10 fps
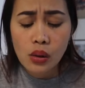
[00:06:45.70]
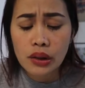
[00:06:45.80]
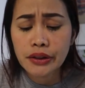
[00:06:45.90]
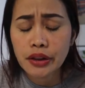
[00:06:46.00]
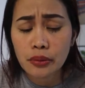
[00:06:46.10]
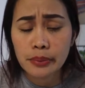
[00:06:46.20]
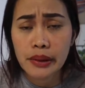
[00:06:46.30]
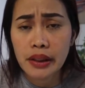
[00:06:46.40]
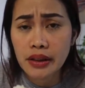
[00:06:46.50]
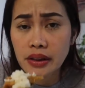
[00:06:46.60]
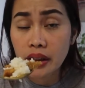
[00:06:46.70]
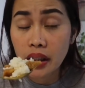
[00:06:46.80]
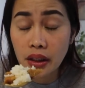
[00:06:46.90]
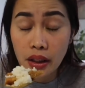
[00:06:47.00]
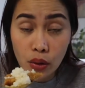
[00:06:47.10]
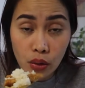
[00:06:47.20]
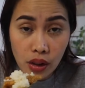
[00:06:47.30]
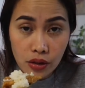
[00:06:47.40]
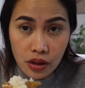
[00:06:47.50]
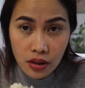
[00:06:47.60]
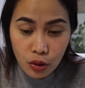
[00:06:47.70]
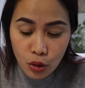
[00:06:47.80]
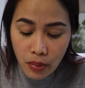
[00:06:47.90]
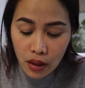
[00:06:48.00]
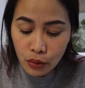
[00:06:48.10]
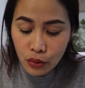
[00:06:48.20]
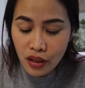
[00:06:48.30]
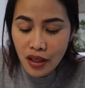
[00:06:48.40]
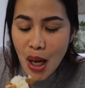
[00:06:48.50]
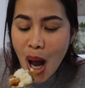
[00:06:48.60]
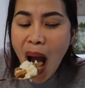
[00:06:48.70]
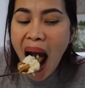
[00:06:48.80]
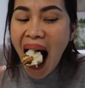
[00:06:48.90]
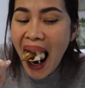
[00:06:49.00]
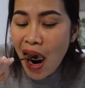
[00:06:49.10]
mayon na kong si daghan kay ko gadget na guba tungod ana.